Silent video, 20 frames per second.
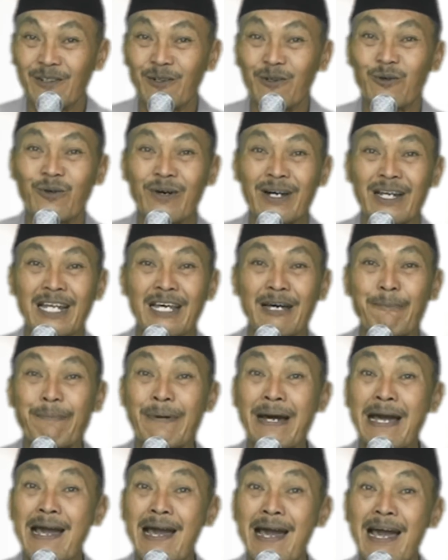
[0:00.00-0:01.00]
Oh alah
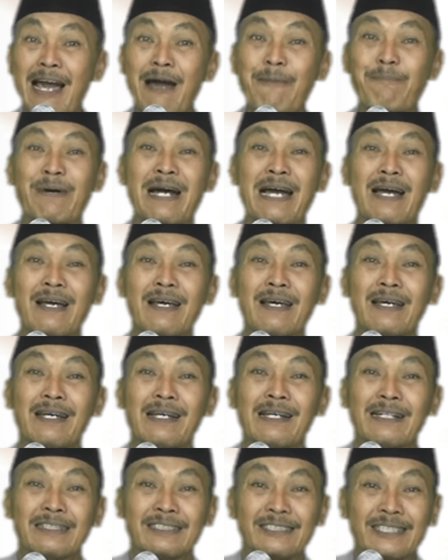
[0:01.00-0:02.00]
Pak, Pak.
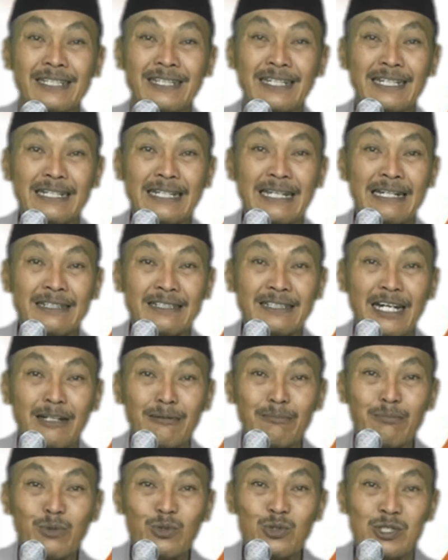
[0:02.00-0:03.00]
Jenengan kan
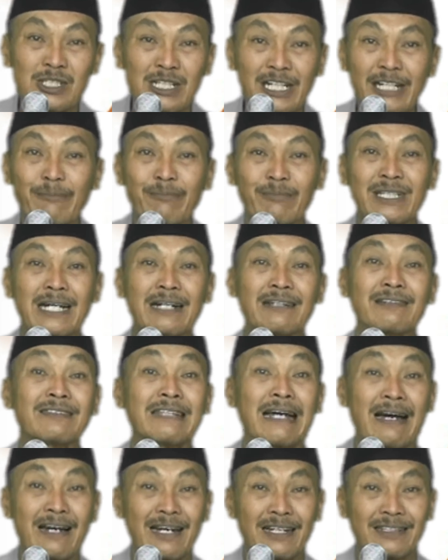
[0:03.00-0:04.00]
muslim yang
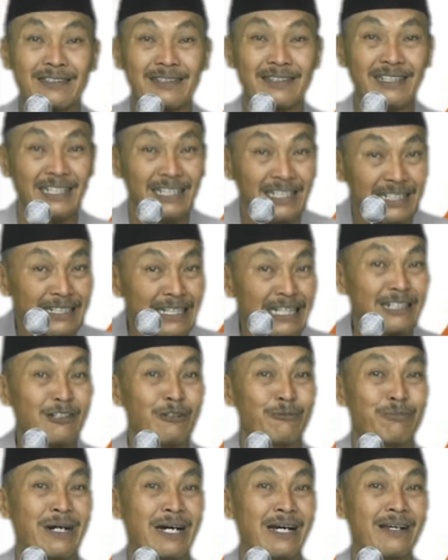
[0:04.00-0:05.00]
taat. Ingat
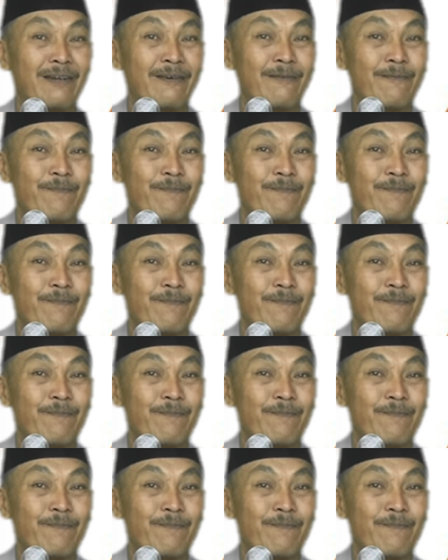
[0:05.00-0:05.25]
loh Pak.